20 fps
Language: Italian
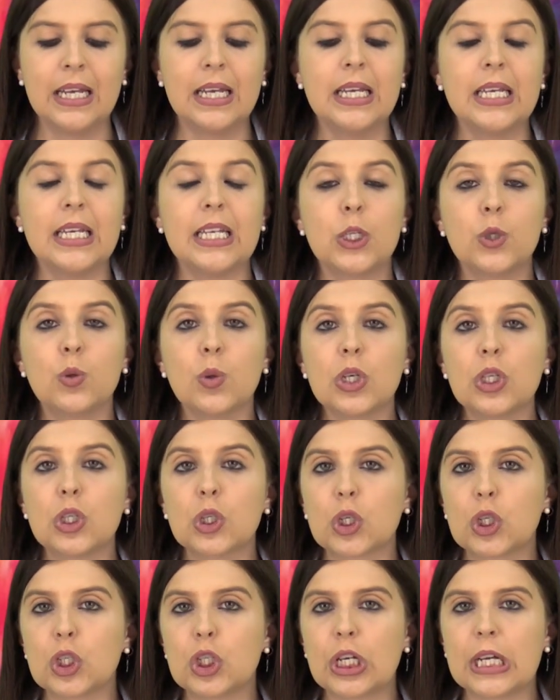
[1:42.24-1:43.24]
I suoi
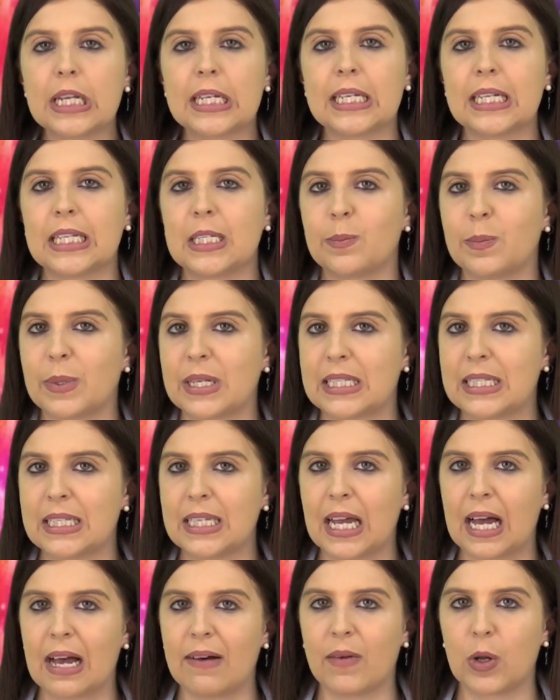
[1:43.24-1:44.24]
soggetti
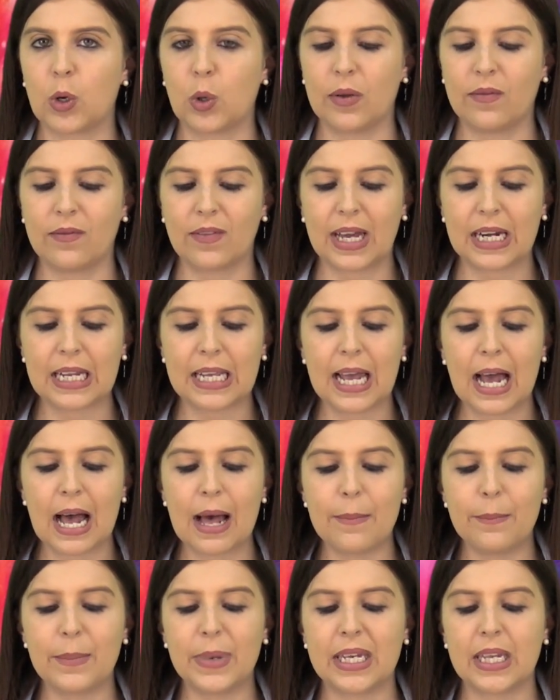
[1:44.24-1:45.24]
spaziavano in vari
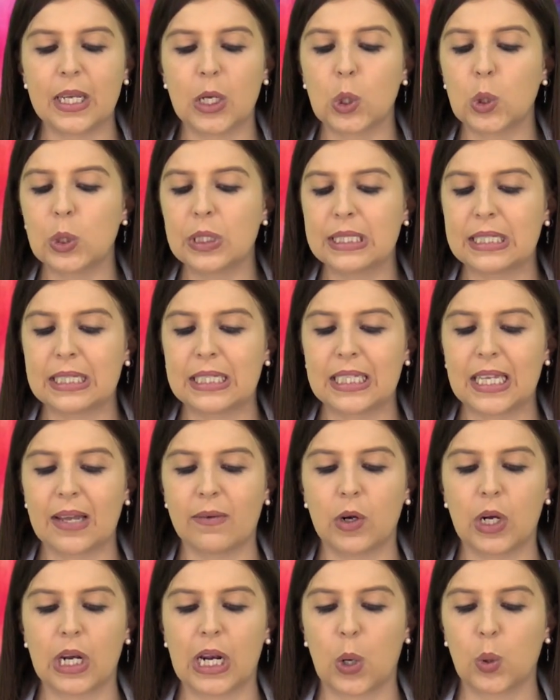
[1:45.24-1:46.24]
ambiti,
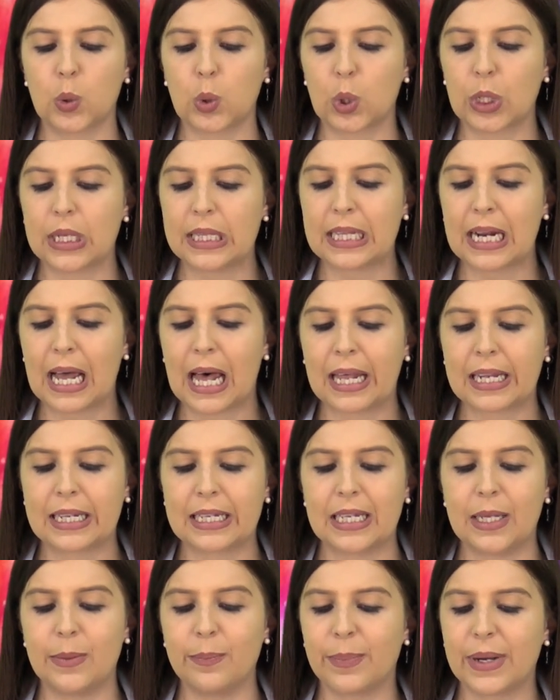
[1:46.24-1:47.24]
consistevano in
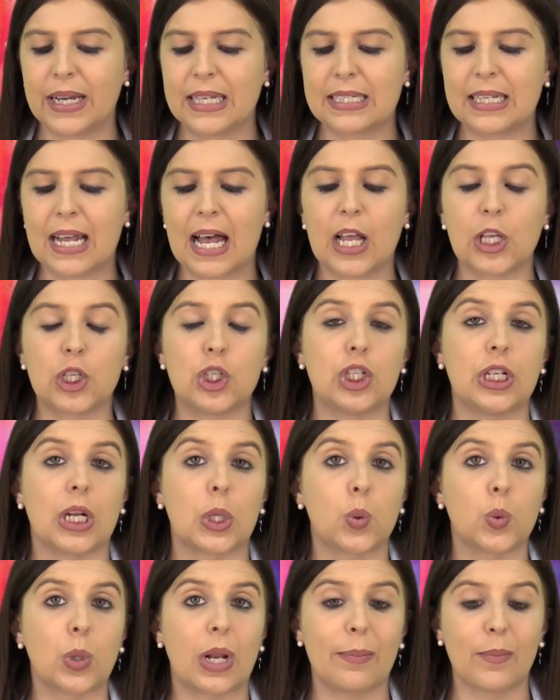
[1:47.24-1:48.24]
autoritratti, in paesaggi, in
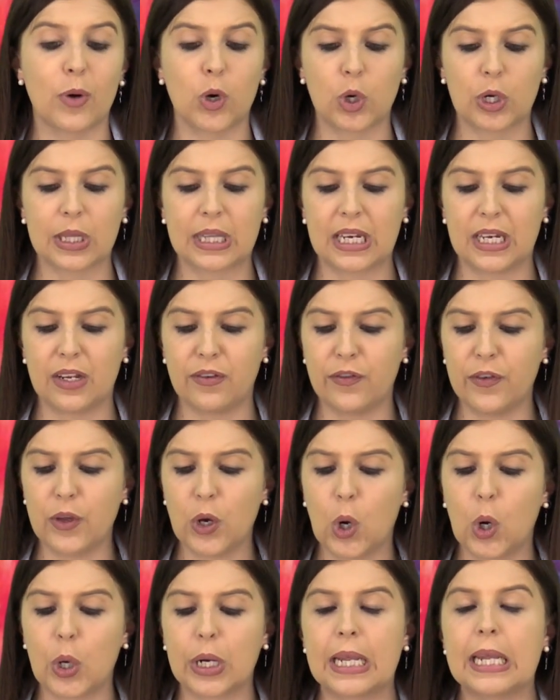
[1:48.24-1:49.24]
nature morte di
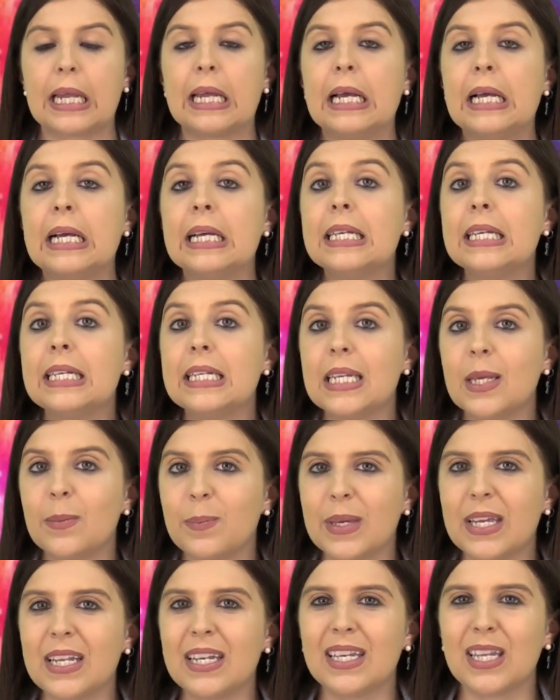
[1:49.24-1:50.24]
fiori, in
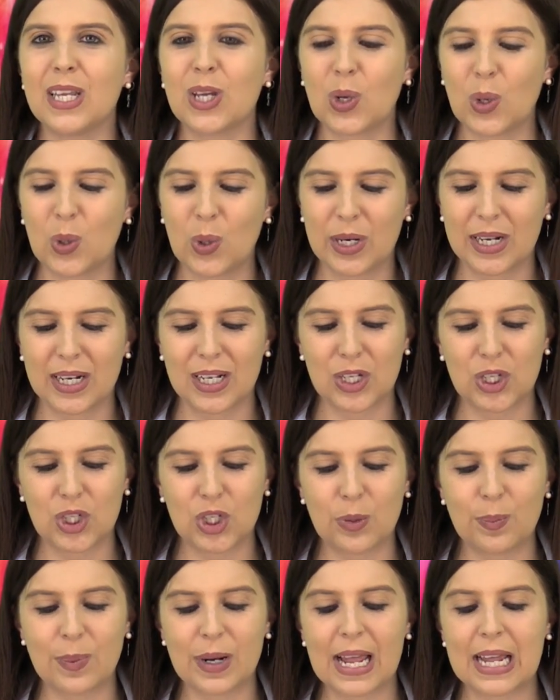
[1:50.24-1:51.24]
dipinti con
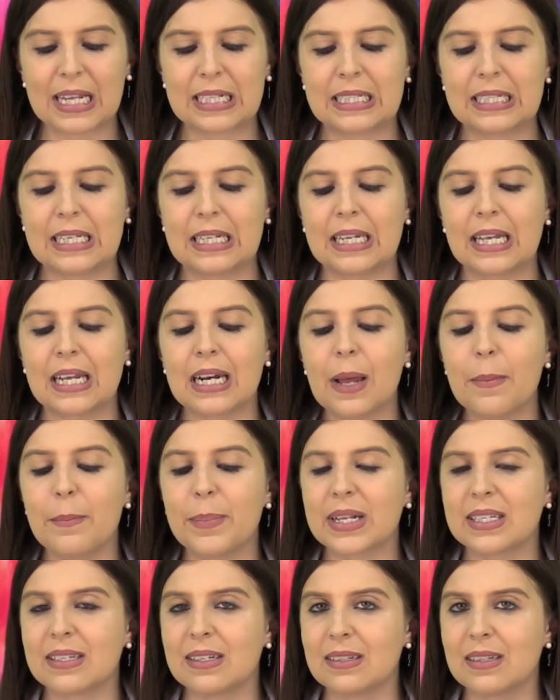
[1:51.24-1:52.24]
cipressi, in
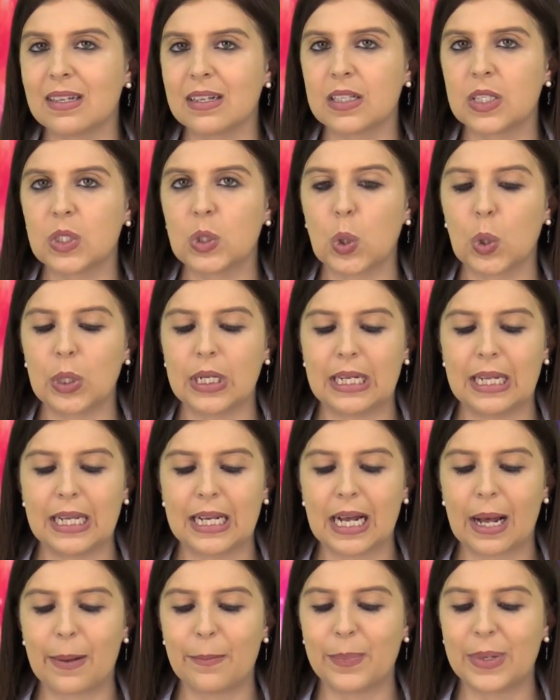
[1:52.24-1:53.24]
rappresentazioni di
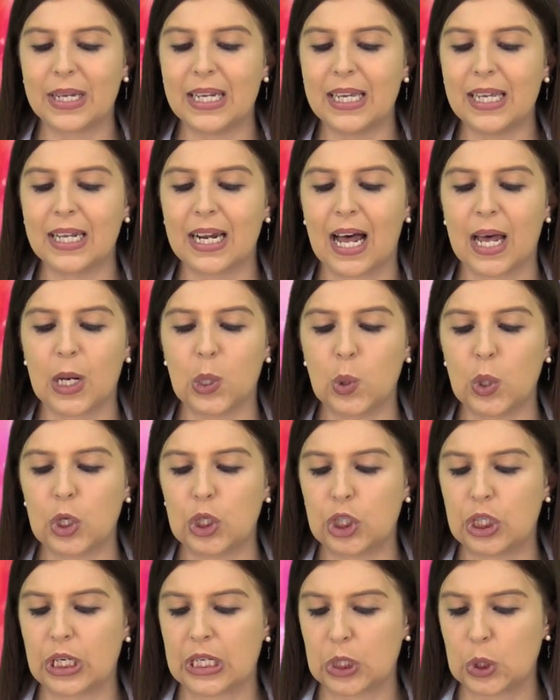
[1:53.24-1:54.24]
campi di grano e
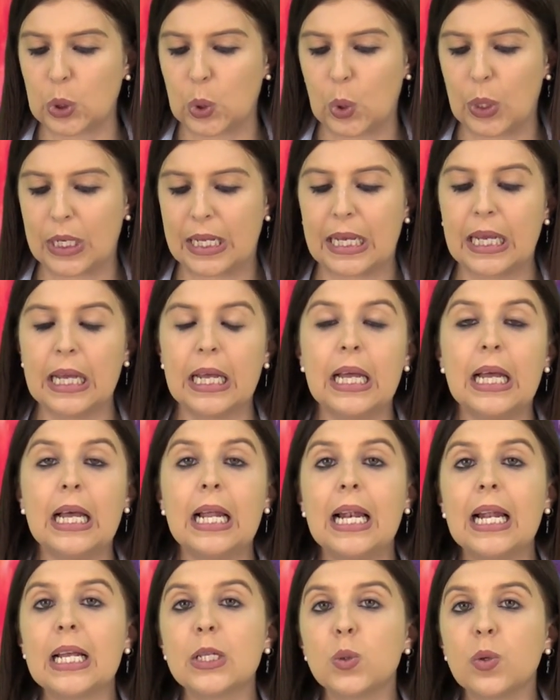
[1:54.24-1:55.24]
girasoli.
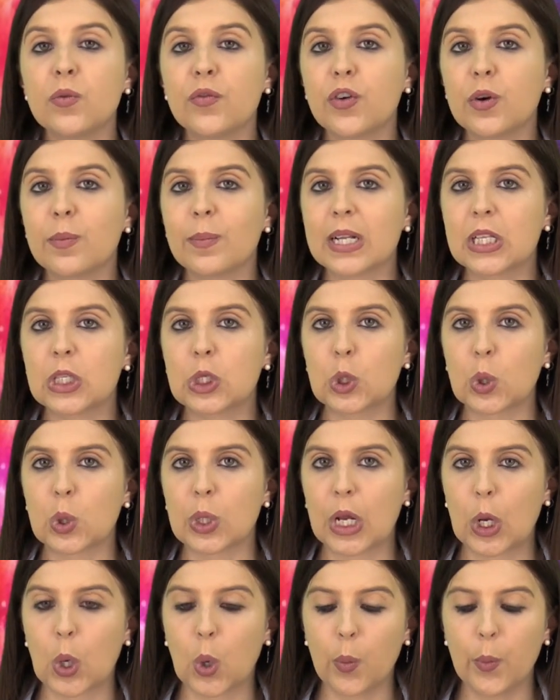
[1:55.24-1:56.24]
La sua
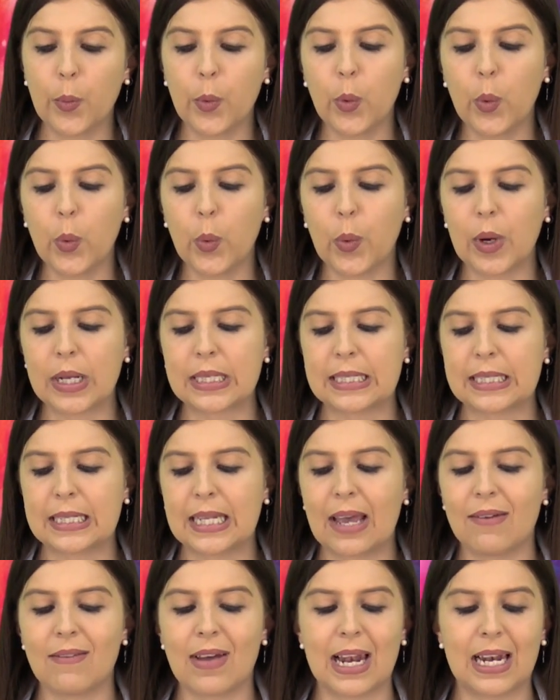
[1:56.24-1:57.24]
formazione comunque si
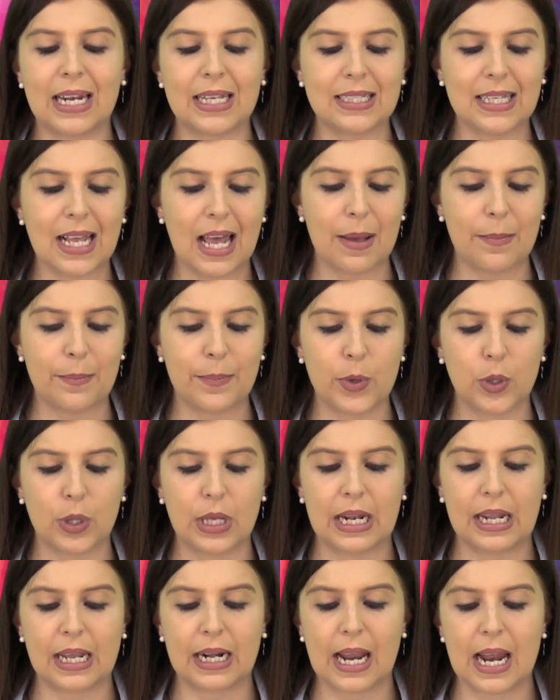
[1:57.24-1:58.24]
deve all'esempio
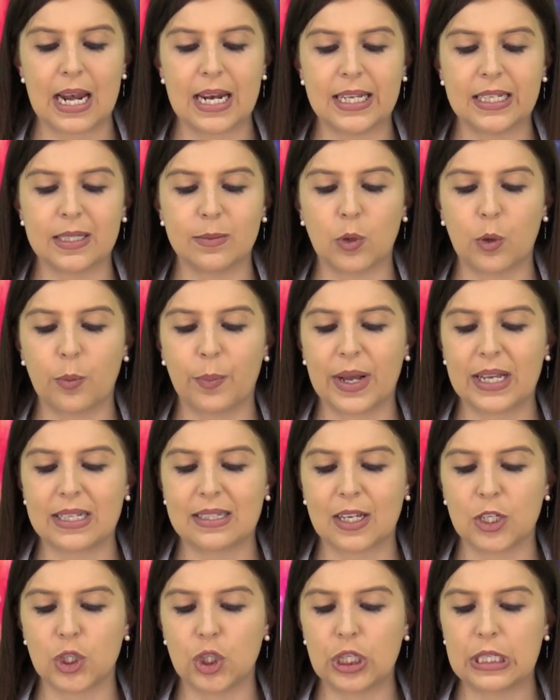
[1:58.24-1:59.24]
del realismo
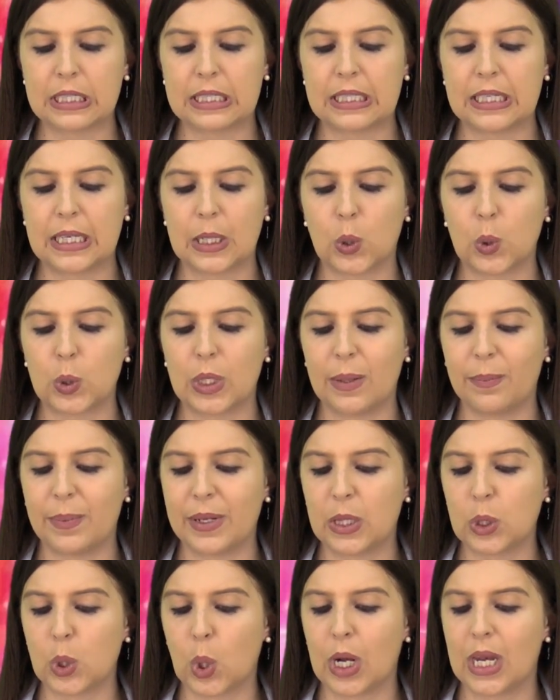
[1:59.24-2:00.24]
paesaggistico dei
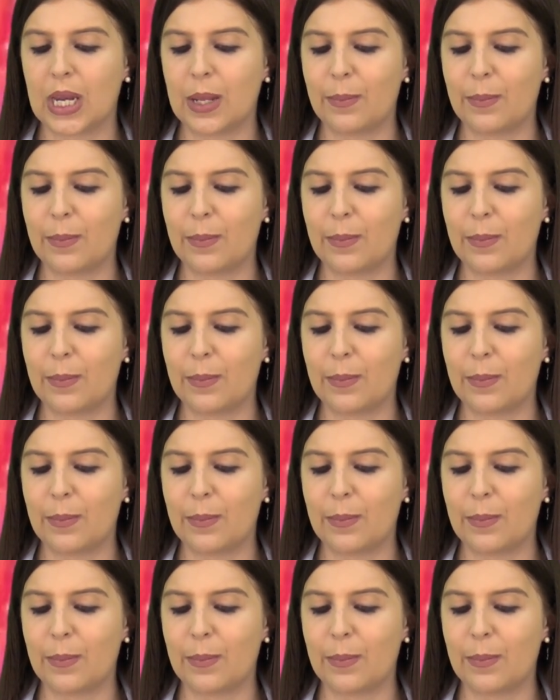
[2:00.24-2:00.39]
pittori di